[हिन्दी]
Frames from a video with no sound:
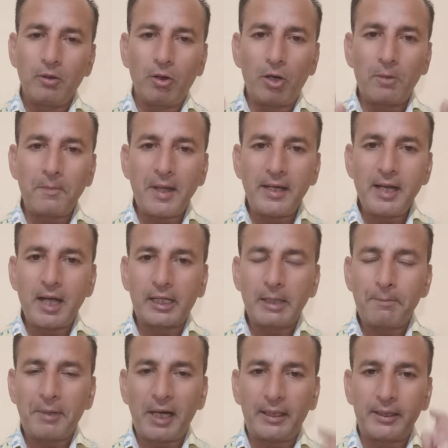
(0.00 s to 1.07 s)
और मैंने
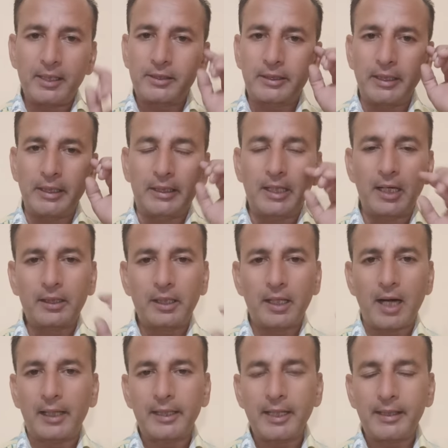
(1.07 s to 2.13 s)
आके प्रैक्टिस की कर
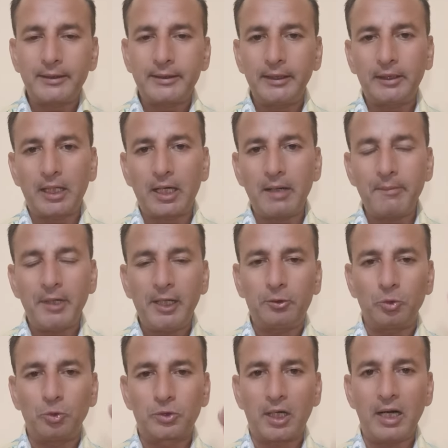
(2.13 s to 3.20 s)
करा के किसी तरह मैंने
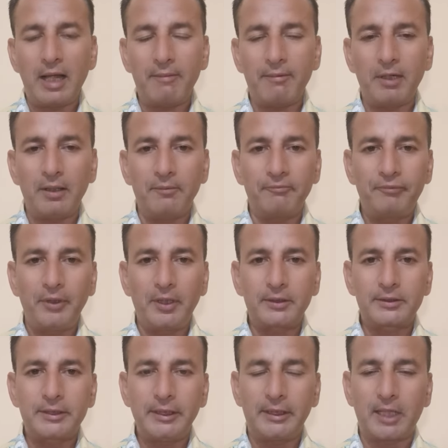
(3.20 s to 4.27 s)
दूसरा लेवल फिर
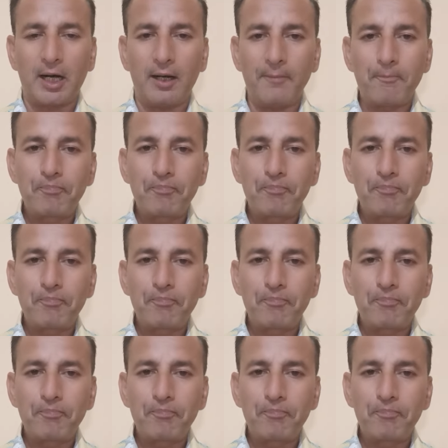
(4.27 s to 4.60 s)
सीखा